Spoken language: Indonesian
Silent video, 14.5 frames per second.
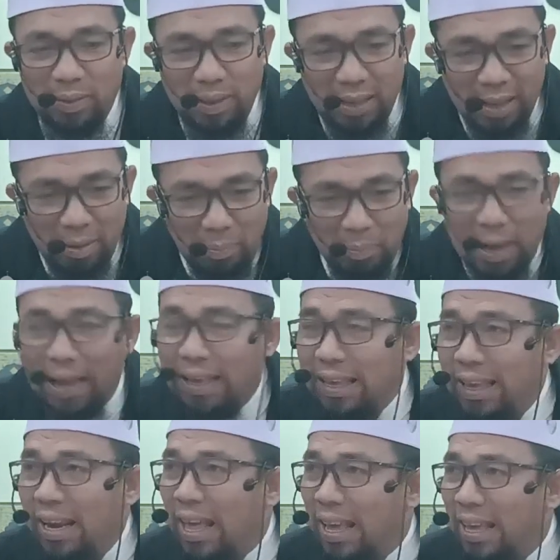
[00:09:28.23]
ya
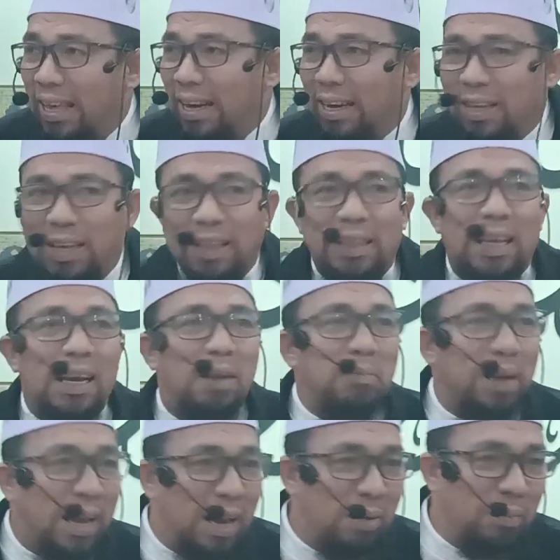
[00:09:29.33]
bayi lahir kita dalam
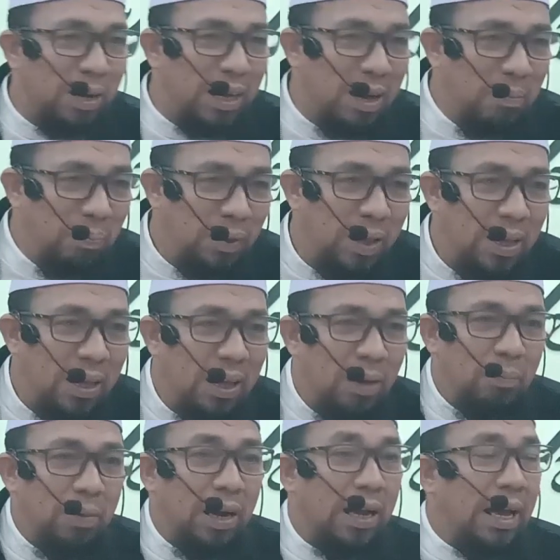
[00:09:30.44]
keadaan
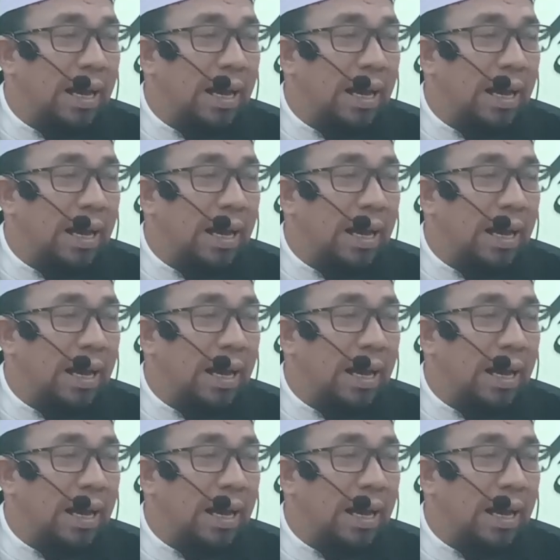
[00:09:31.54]
bergembira.